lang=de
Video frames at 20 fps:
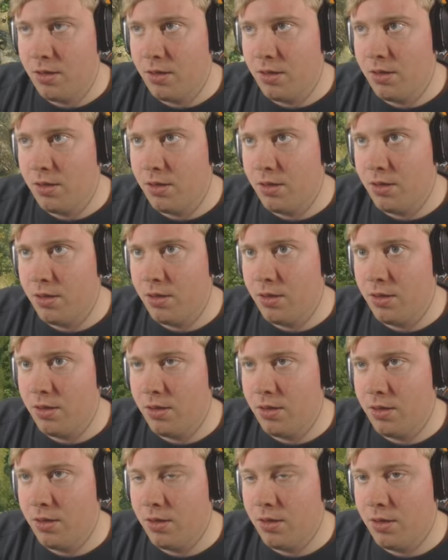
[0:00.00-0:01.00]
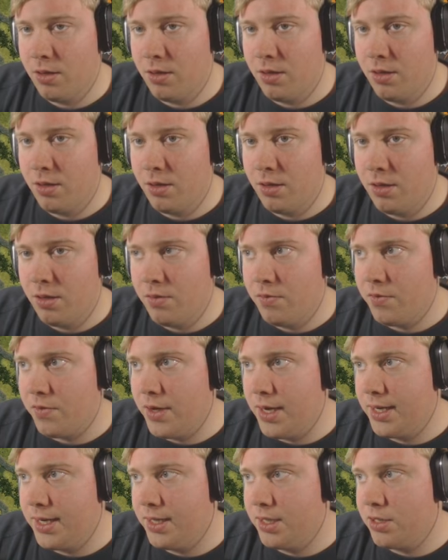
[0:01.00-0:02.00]
Schiff auf Reisen gehen und meine
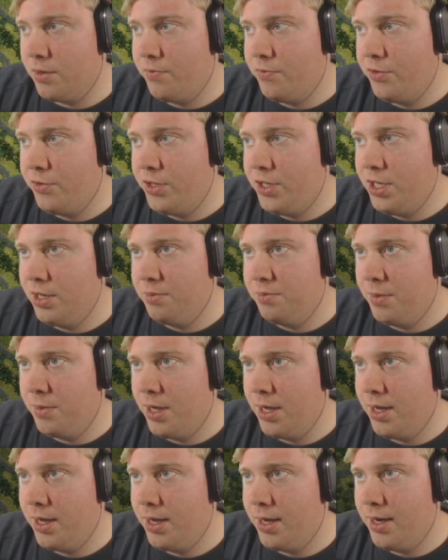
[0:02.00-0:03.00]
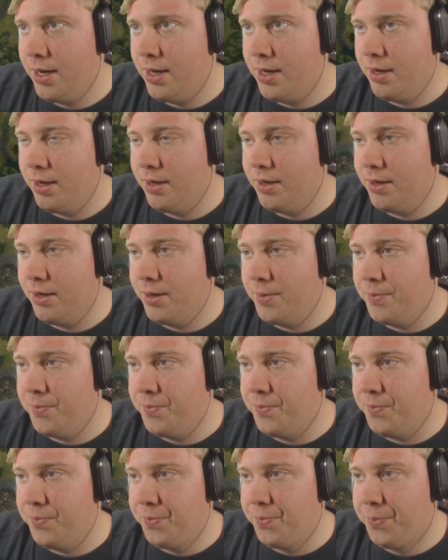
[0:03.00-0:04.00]
Frage ist, ob wir hier mal
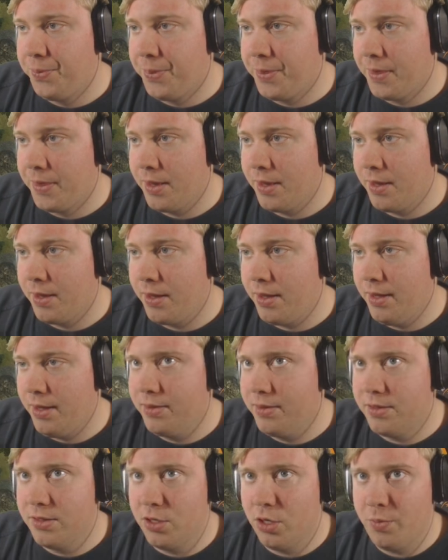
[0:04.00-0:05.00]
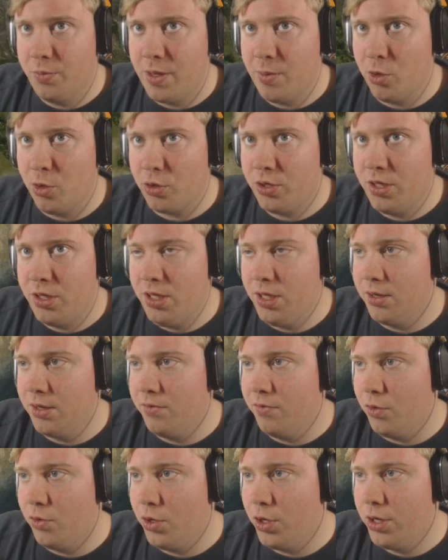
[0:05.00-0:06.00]
ähm, die Insel noch mehr
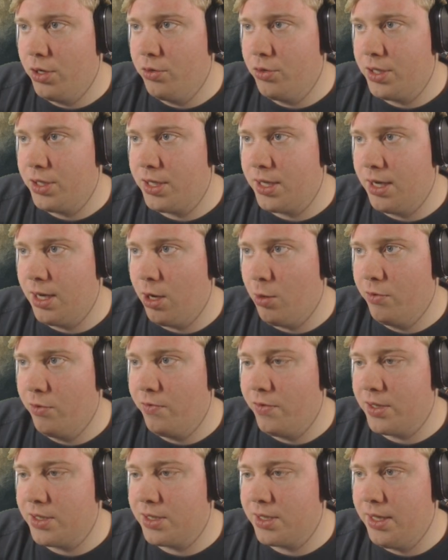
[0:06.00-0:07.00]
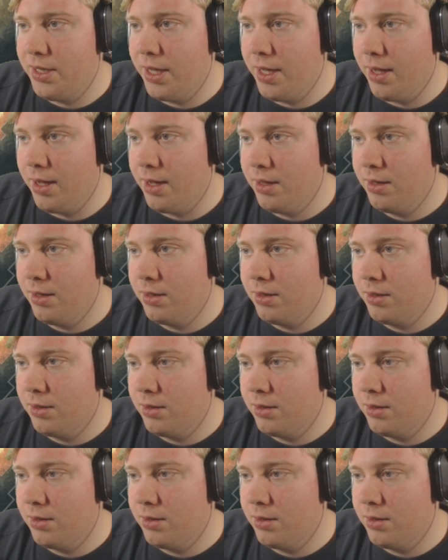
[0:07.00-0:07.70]
blockieren wollen. Und ich glaube fast ja.